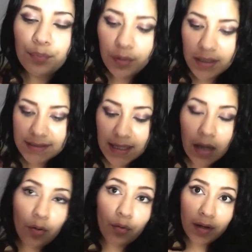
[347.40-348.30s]
pues
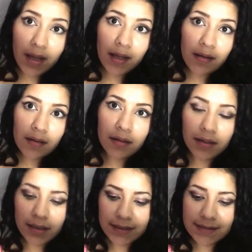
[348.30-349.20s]
ahora
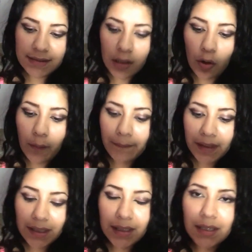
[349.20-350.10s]
ah. este,
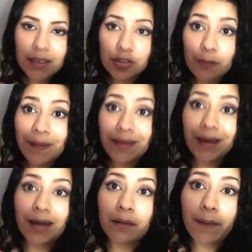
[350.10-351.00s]
comí sopa de
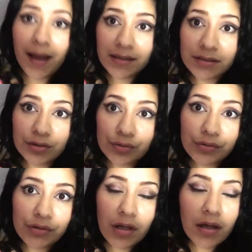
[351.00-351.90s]
garbanzos.
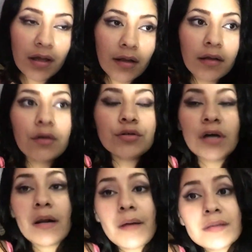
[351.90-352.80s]
Los
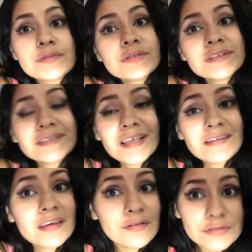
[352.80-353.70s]
garbanzos están
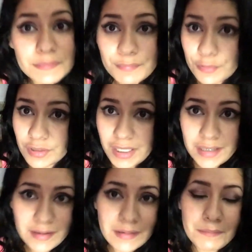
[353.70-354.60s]
llenos de mm.
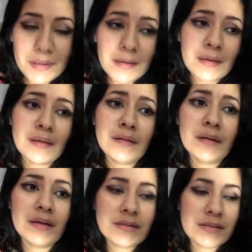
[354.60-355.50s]
proteína también,
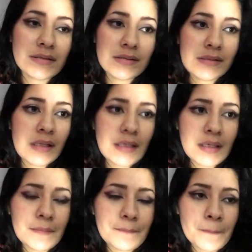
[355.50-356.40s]

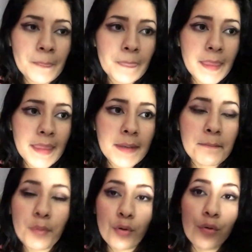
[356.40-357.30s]
este, mm. tienen
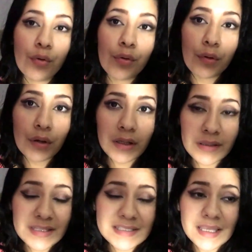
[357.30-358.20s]
poco
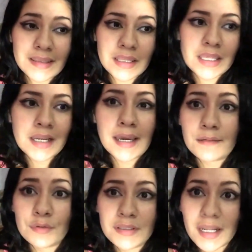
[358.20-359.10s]
índice de mm.
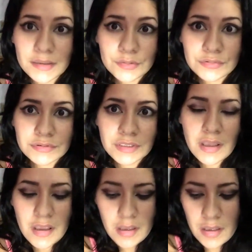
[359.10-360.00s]
carbohidratos,
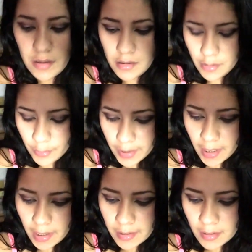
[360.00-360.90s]
¿ok?
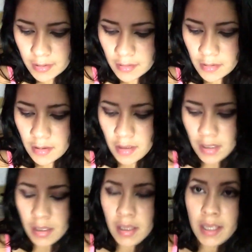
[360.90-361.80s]

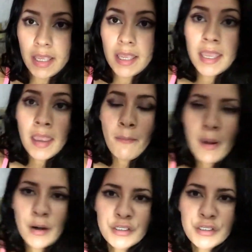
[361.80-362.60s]
Y bueno,